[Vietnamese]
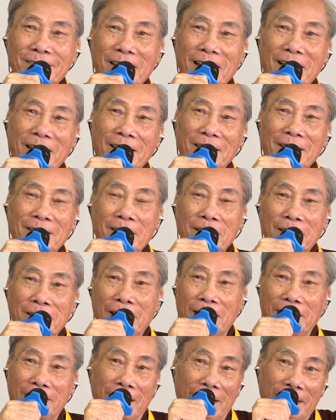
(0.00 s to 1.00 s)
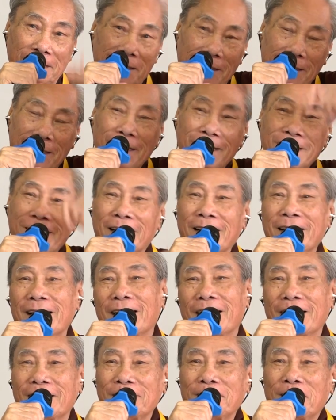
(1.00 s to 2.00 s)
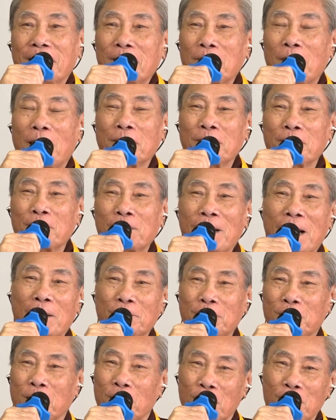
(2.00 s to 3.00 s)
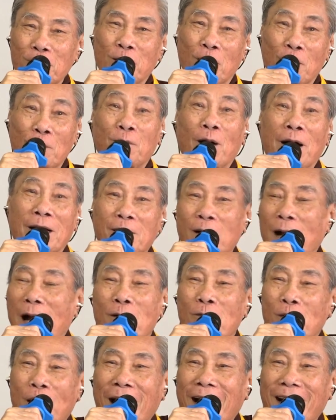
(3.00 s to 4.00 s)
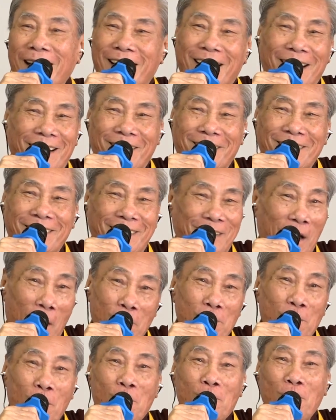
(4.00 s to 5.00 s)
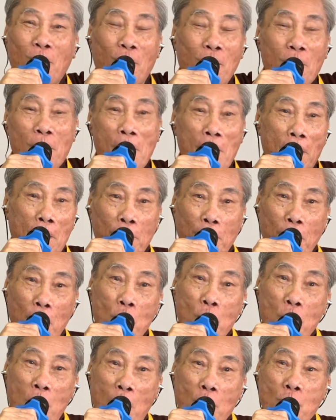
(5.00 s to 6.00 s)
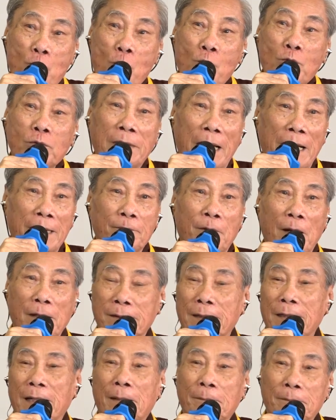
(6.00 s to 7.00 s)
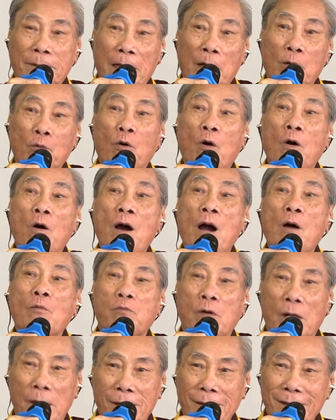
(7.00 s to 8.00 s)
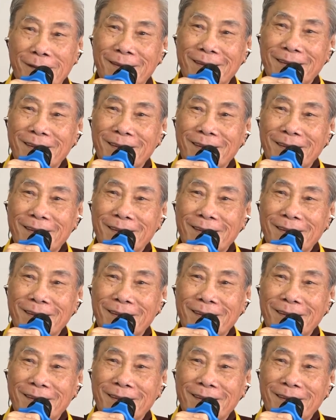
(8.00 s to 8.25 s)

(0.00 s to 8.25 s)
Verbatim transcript: À, thành thánh thì lên tỉnh ở bao nhiêu năm xuống, còn Phật ở hoài. Ông cũng còn, nếu không muốn thành Phật thì làm sao có ông Phật?